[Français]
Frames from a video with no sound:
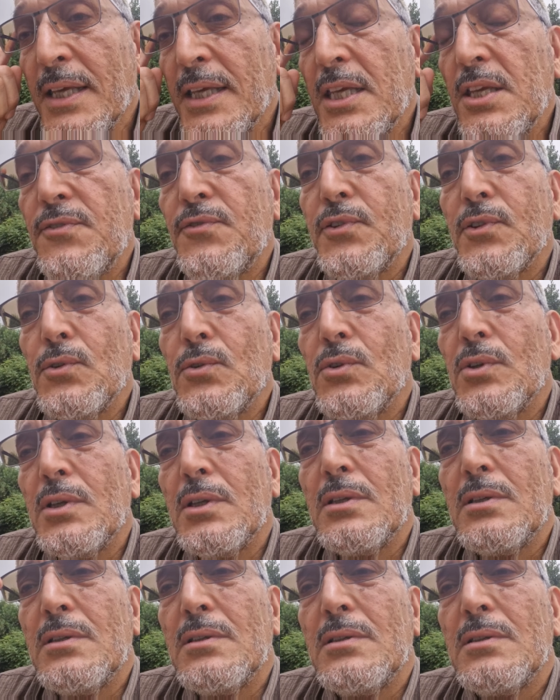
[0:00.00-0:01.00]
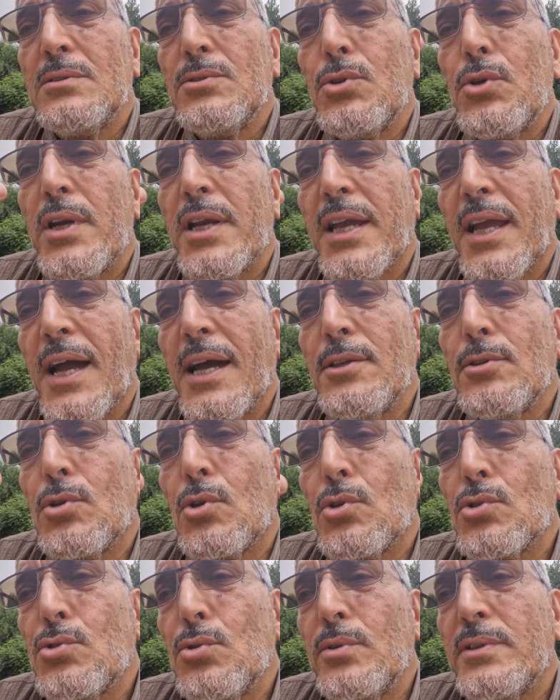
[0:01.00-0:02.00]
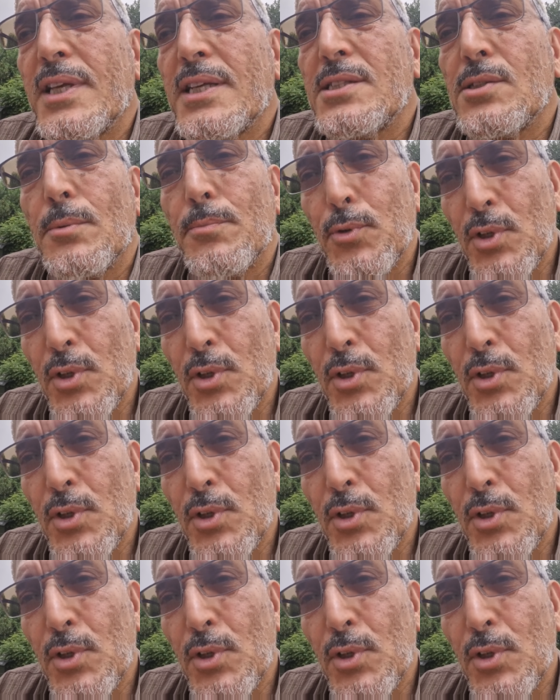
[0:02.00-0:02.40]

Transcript: Ils font euh, deux rakras de consultation.